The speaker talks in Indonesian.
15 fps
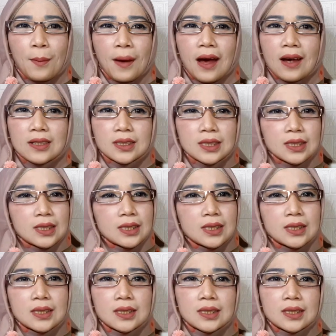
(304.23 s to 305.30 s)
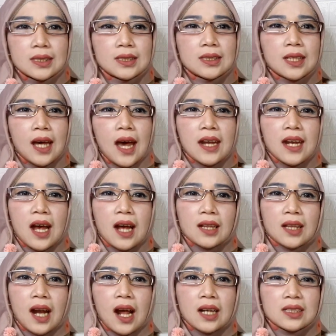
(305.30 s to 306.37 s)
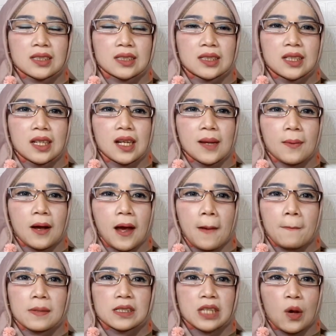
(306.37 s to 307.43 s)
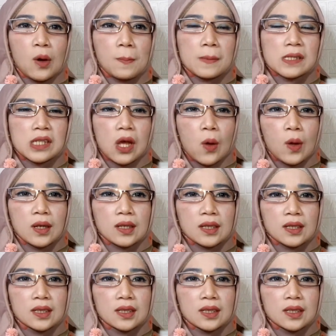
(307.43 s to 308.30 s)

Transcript: apa ada atraksi kayak pesawat-pesawat